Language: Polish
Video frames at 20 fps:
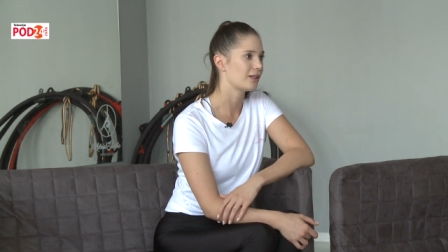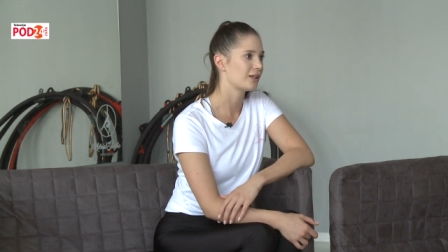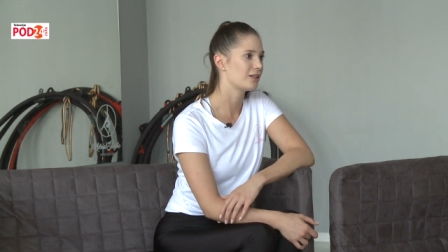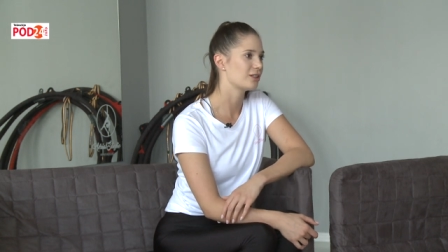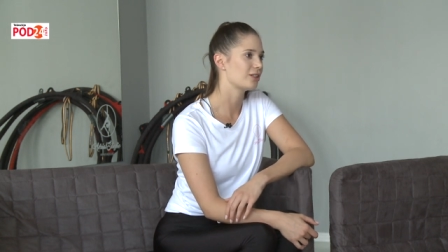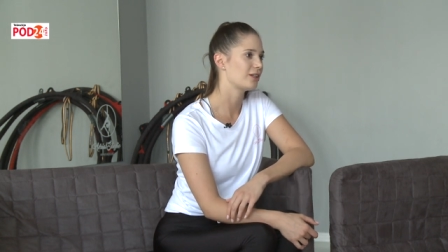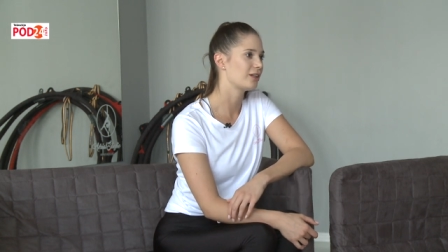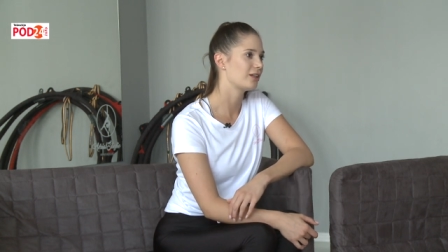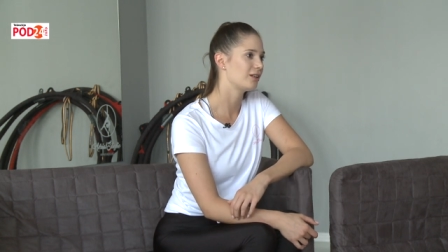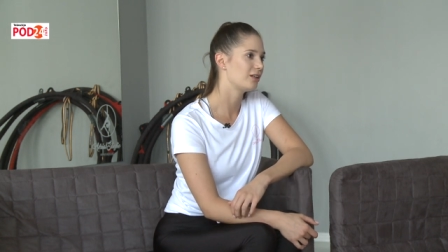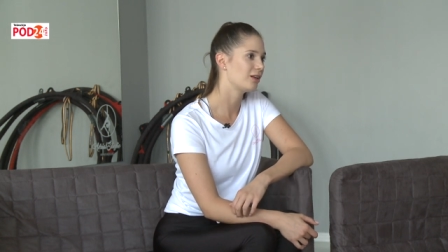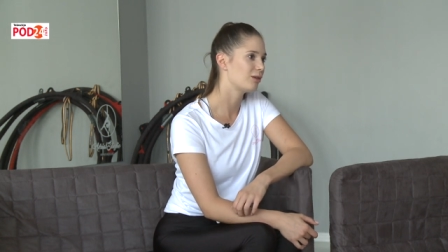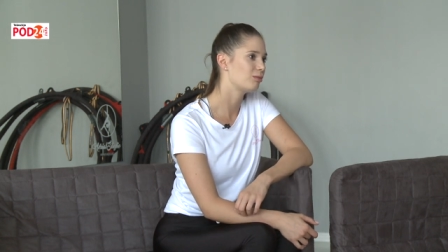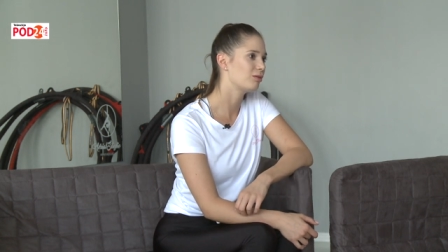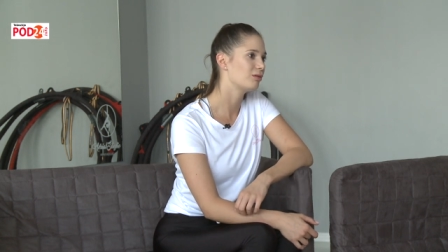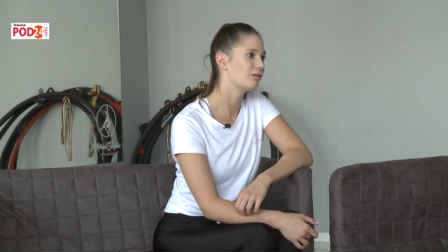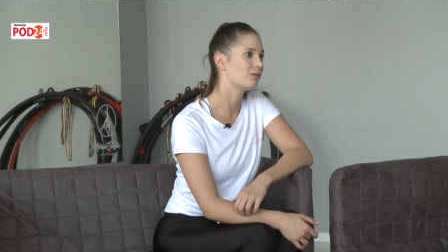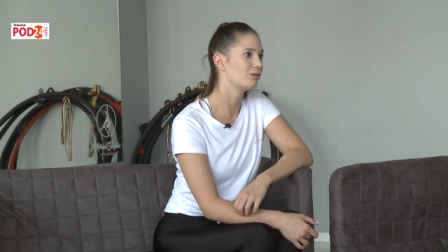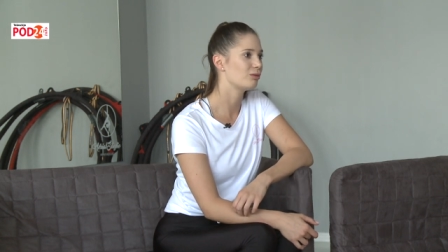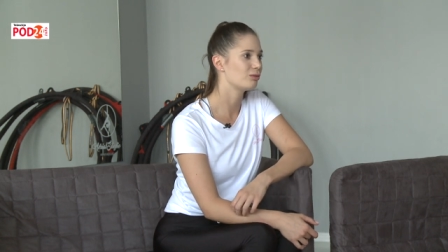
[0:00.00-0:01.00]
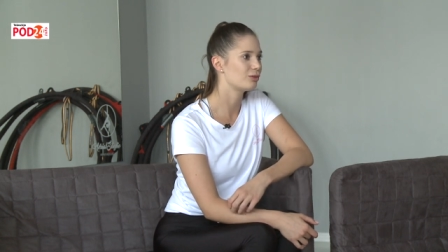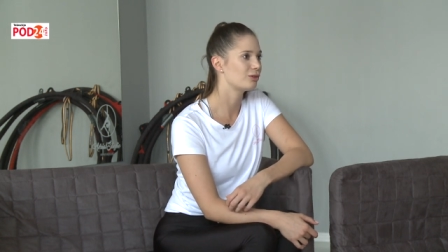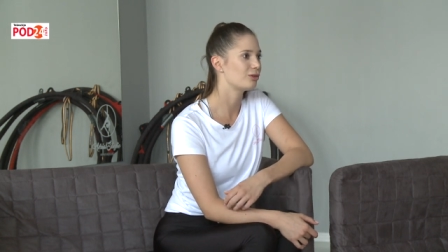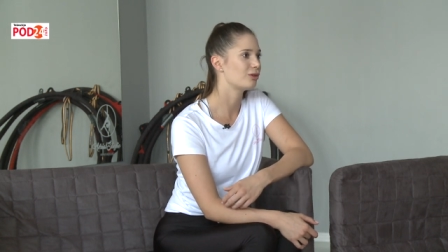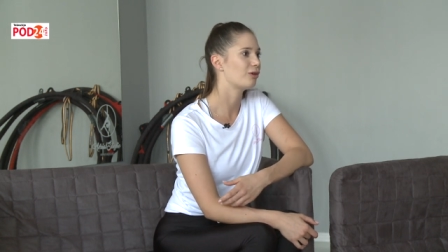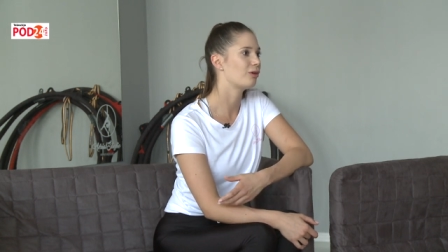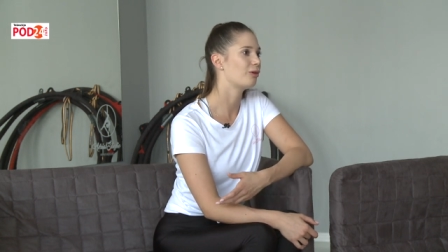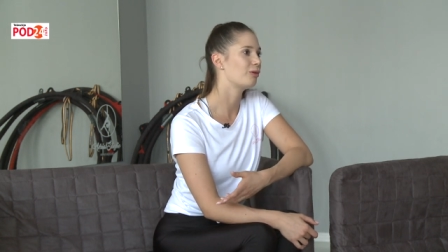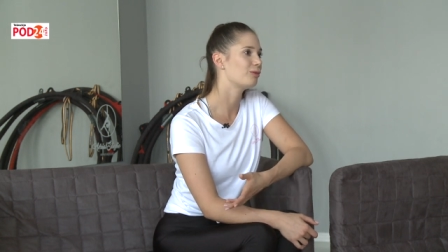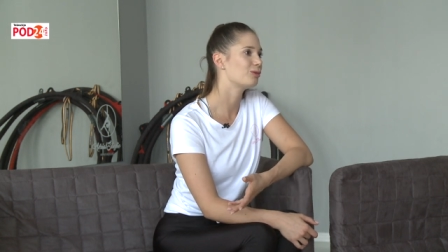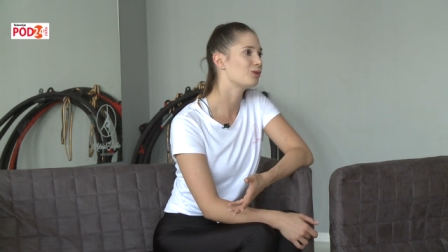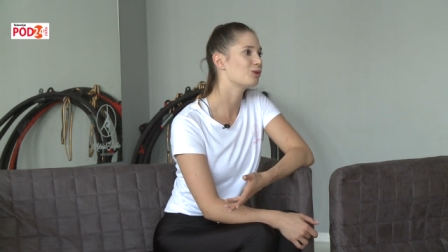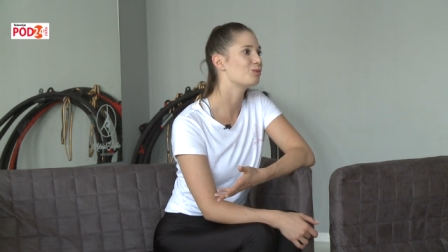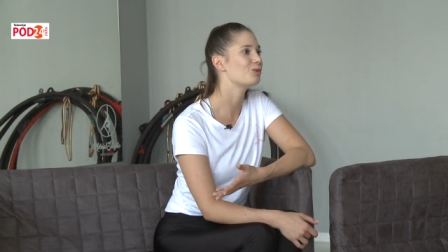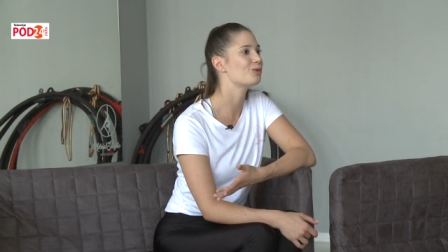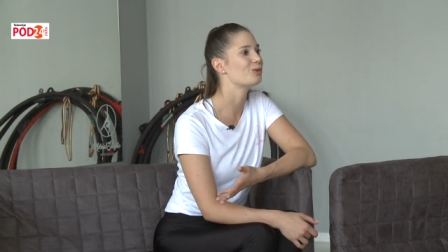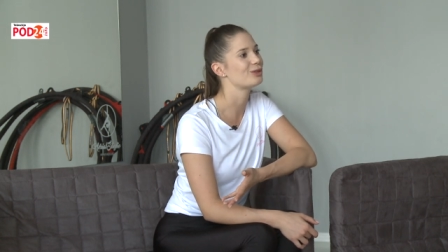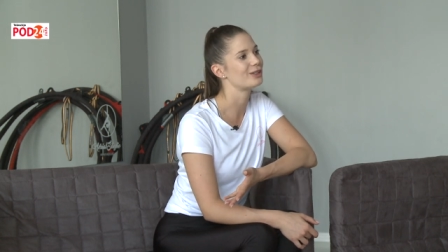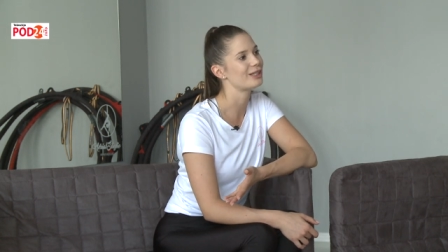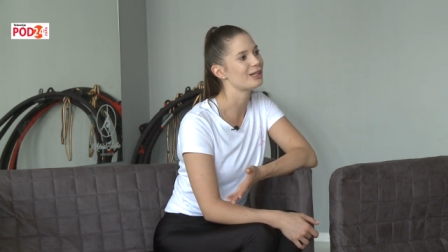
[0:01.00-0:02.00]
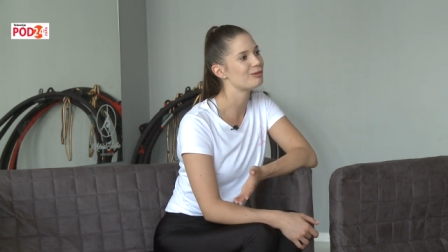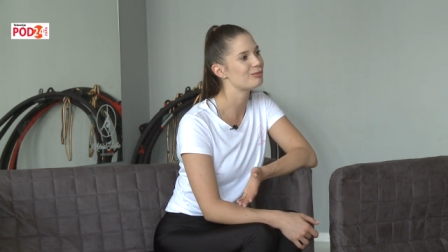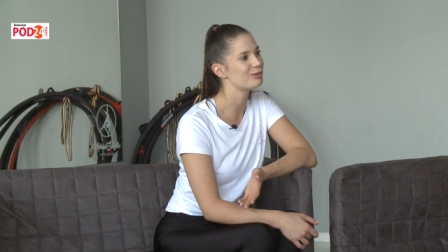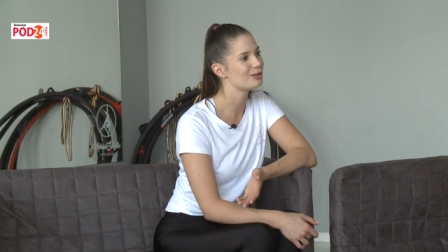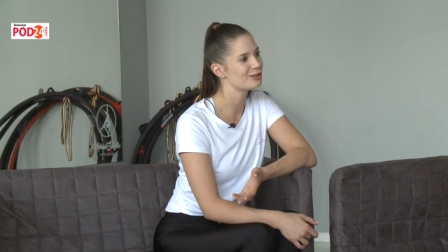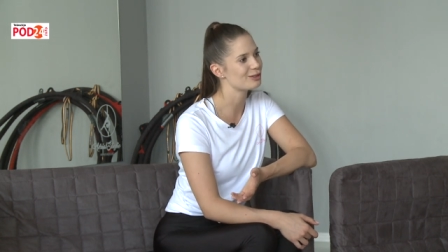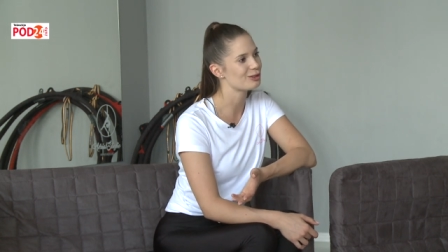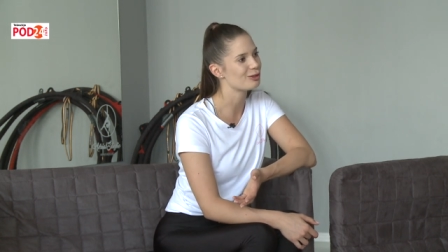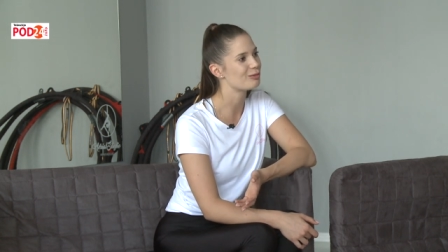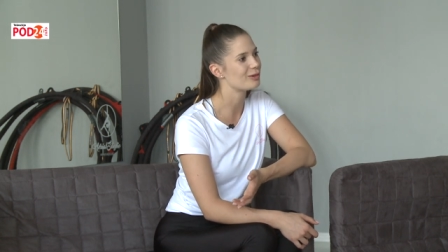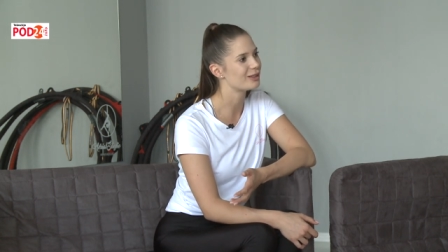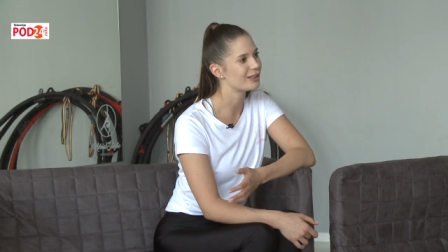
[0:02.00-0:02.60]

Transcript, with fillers: Także nie był to, to było tak blisko